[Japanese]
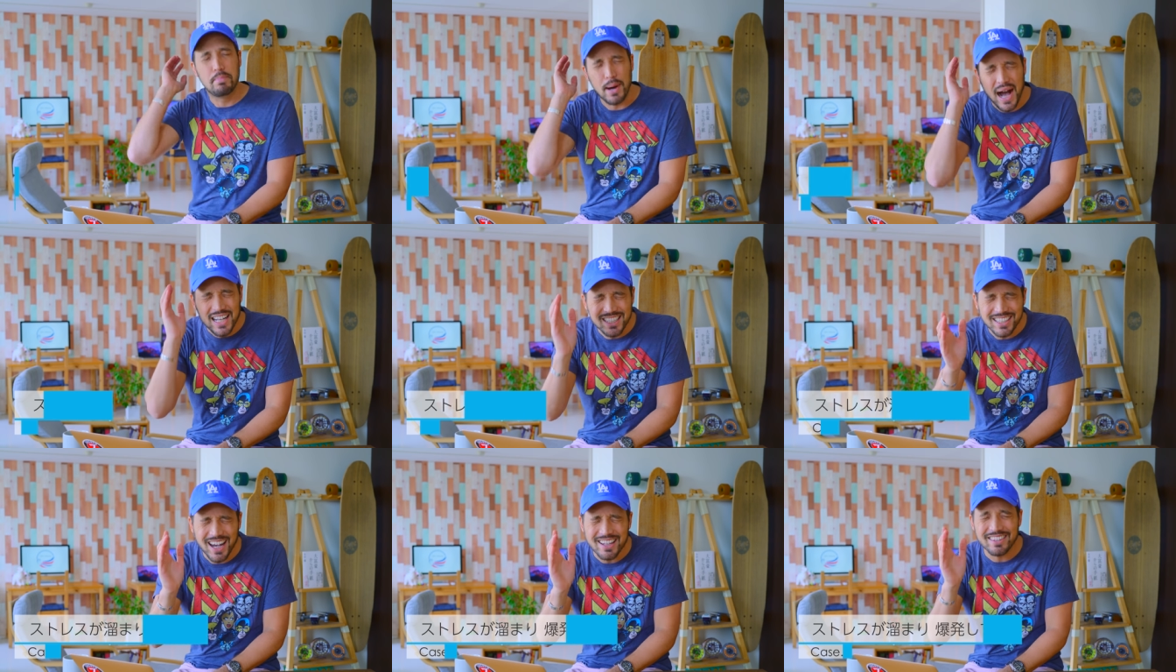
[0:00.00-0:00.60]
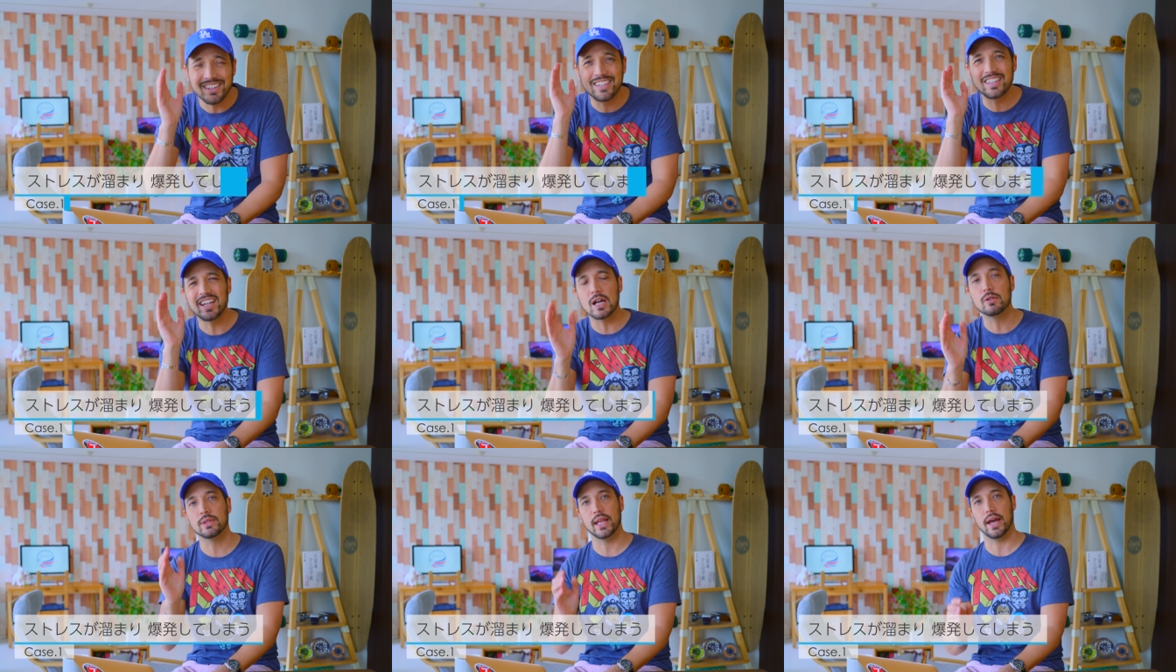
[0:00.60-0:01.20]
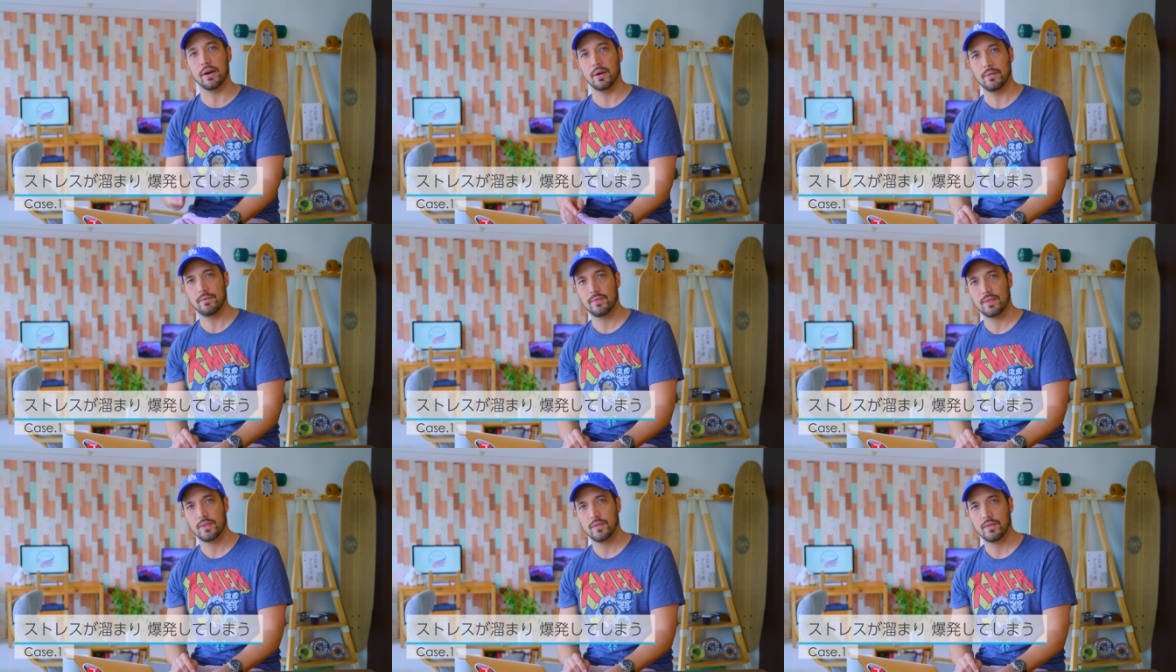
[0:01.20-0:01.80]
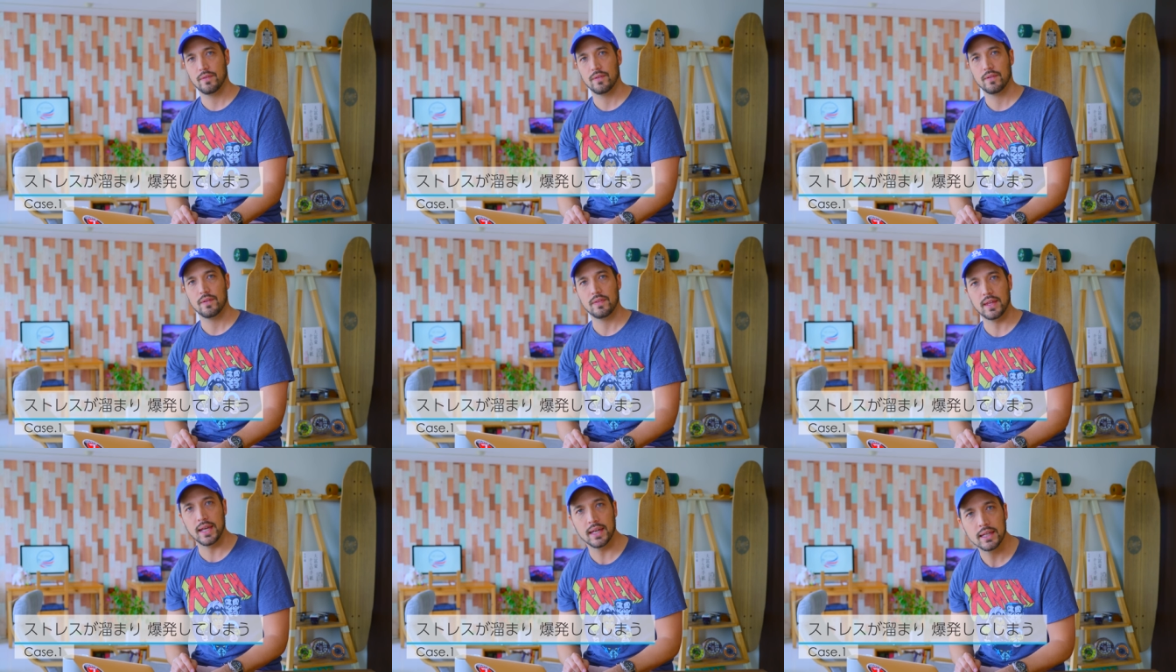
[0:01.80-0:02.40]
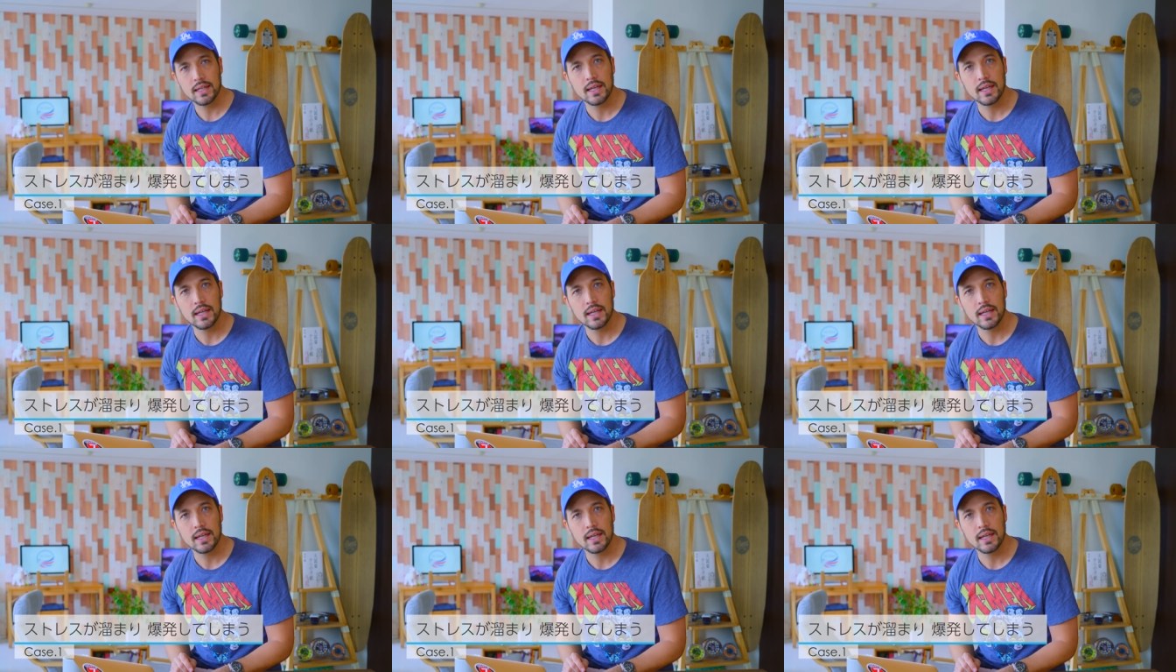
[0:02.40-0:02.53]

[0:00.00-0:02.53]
爆発しちゃうんだよ。ね、